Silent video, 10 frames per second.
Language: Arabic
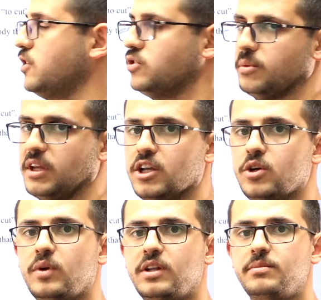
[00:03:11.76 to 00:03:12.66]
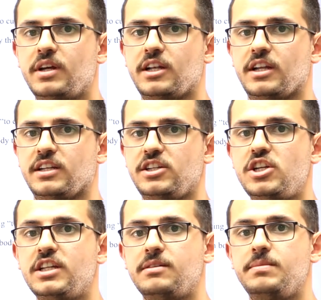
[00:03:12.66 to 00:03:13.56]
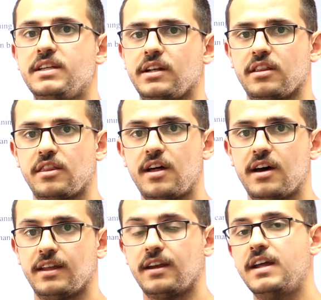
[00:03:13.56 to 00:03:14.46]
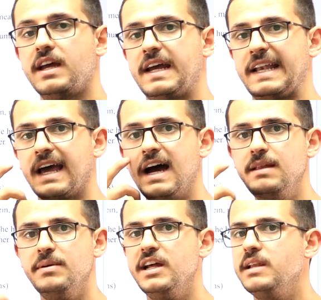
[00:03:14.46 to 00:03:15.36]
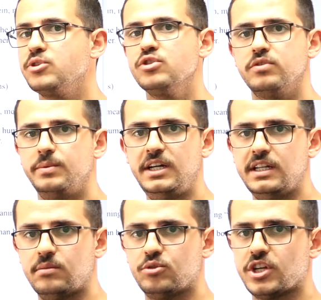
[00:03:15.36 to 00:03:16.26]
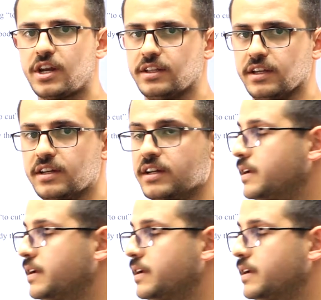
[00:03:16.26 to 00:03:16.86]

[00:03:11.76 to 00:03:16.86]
اناتومي اللي هو الشيء الكبير الظاهر اللي غالبا انا بشوفه بالعين المجرده